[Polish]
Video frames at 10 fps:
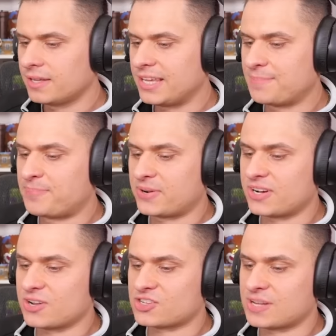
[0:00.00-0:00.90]
I
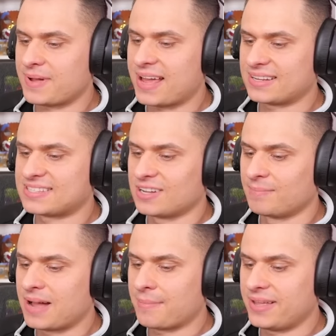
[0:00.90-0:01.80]
proszę bardzo,
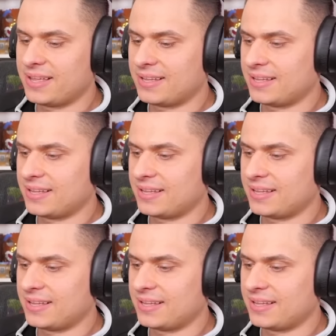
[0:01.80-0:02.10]
mamy